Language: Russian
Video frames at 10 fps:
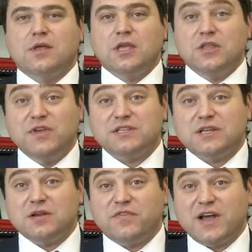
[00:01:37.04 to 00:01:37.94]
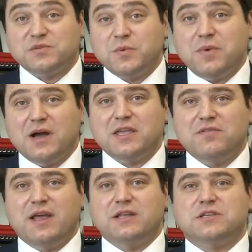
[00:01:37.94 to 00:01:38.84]
Инвестором в Каспи Банк
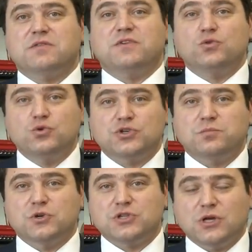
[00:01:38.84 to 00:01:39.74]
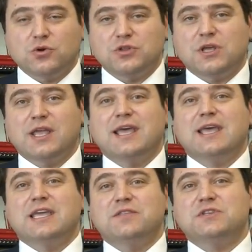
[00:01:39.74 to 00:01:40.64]
является ведущий международный
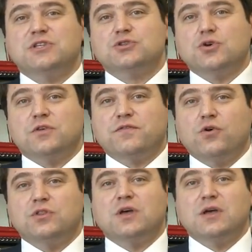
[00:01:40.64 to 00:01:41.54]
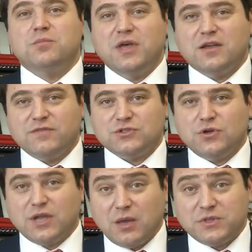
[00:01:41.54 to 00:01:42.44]
инвестиционный фонд Bering
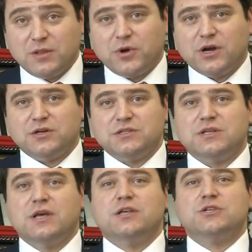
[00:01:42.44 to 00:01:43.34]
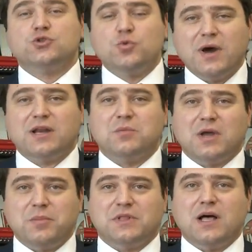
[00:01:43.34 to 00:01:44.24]
Восток Capital Partners с суммарным
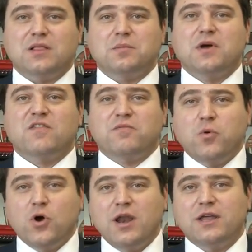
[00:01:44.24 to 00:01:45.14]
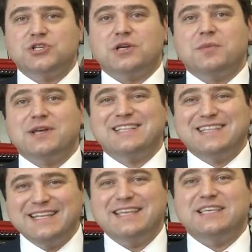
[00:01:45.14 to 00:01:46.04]
капиталом в более чем
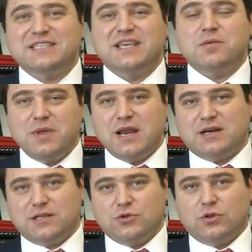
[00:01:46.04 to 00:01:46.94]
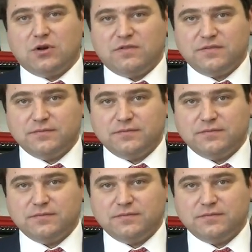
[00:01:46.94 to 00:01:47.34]
3,7 миллиарда долларов.